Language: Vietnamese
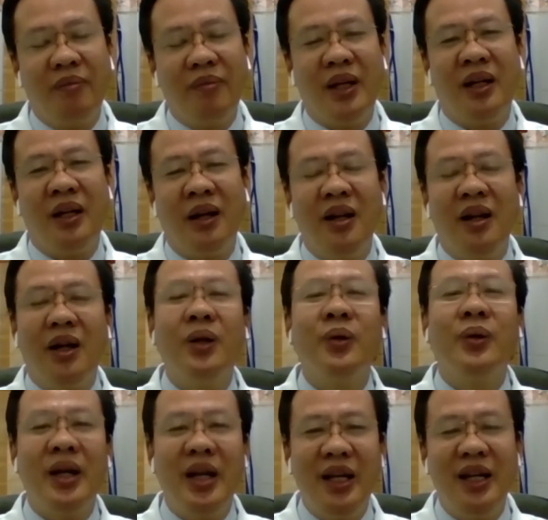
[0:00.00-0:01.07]
mình
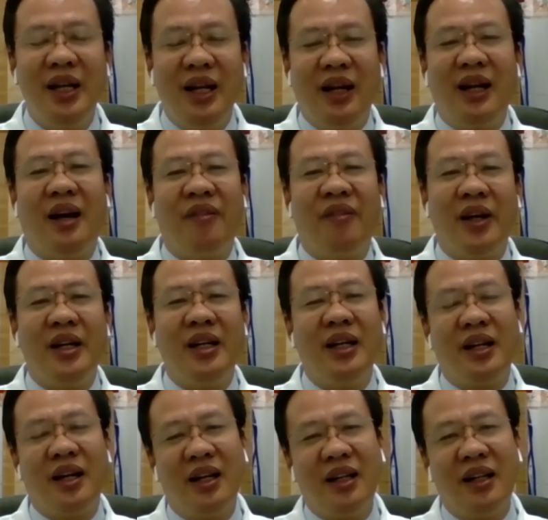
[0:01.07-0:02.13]
lưu ý là phải
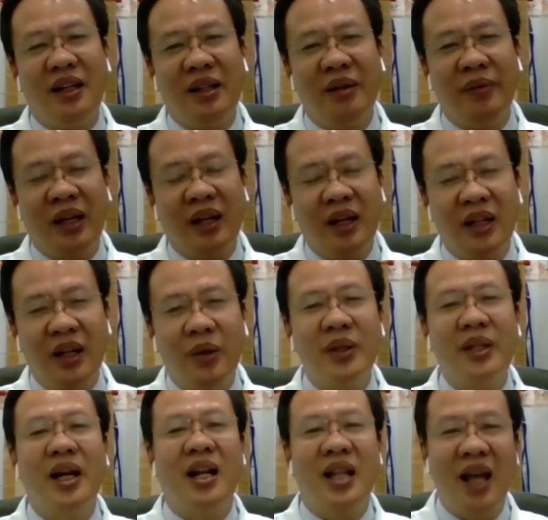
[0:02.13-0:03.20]
có thì mình có thể
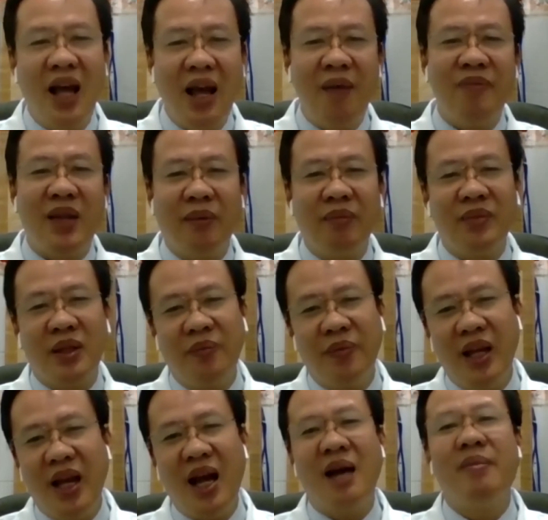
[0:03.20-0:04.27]
hỗ trợ thêm chăm sóc
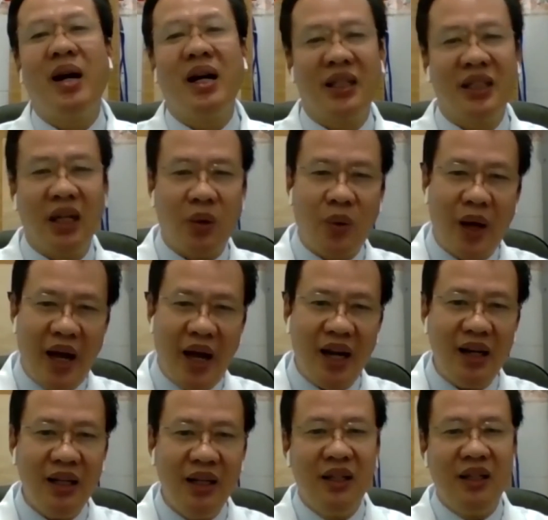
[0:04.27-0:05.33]
da bằng xịt
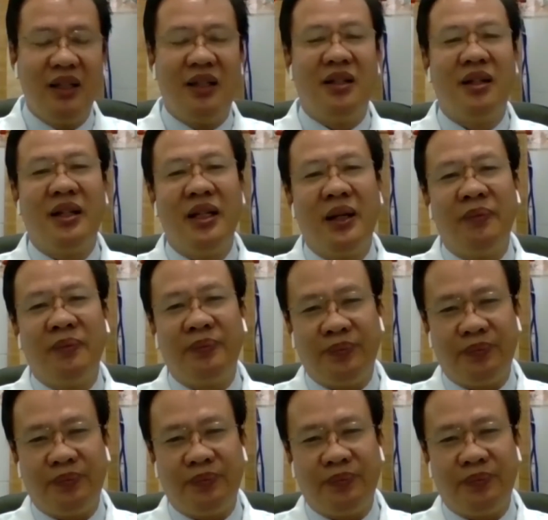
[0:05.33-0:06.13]
khoáng rồi à,